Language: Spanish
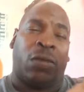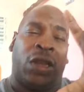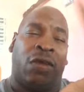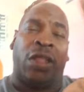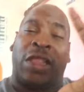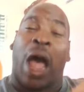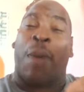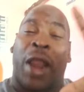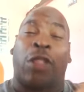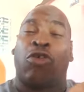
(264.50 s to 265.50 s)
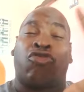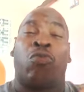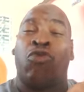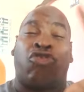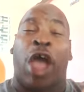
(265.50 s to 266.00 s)
Libertad para todos
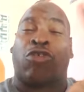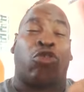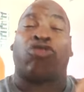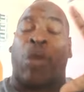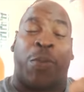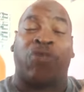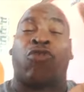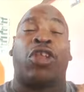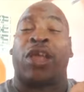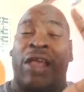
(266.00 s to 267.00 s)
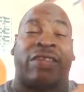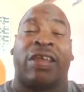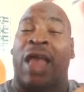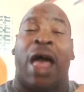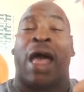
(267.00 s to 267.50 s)
esos muchachos, todas esas personas
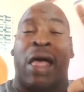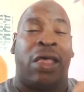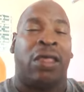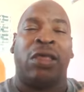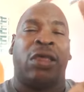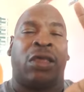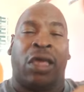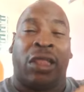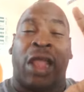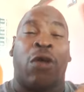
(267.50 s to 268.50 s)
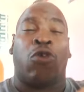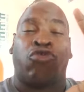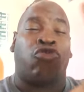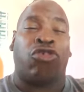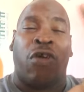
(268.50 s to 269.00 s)
encarceladas que están con
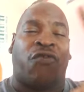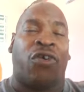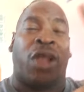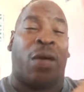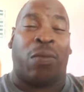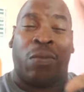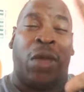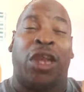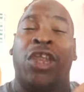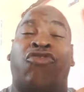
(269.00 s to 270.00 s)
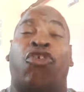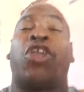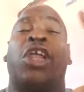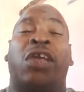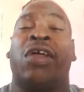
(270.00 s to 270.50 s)
sus hijos afuera.
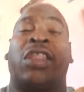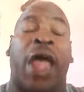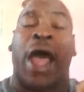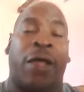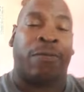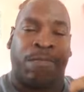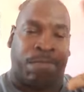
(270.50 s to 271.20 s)
Bendiciones y libertad.